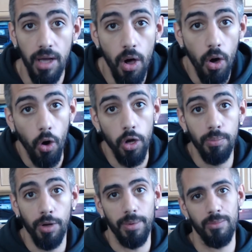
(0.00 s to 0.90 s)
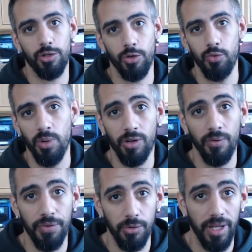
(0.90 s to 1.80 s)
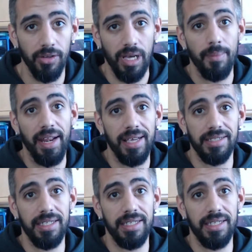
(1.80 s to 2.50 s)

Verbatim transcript: Hoy volvemos con nuevo configurando cámaras